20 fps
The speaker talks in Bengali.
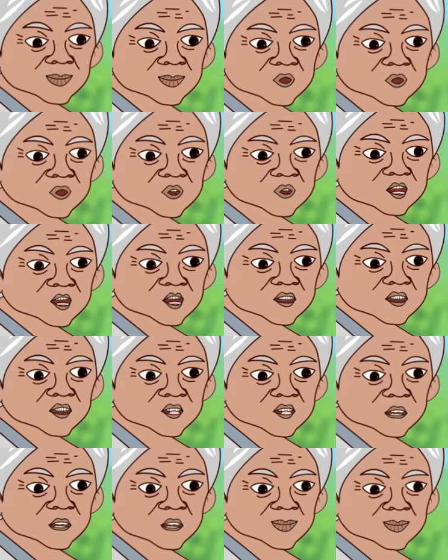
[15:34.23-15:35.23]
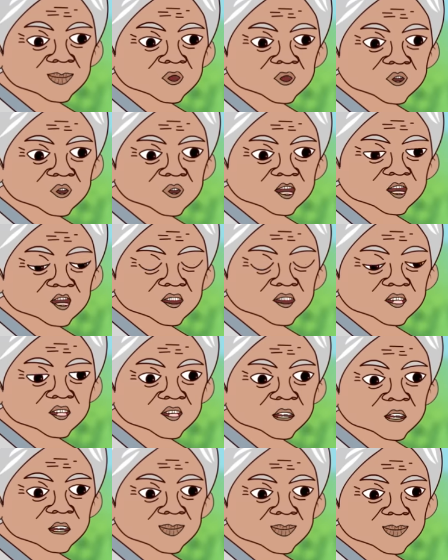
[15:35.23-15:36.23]
তোদের হাঁসের অসুখ
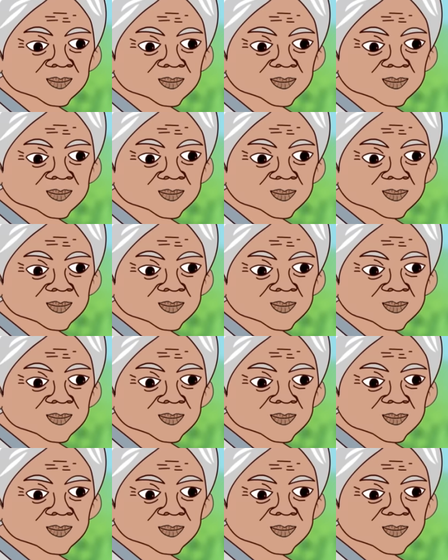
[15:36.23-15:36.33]
করবে না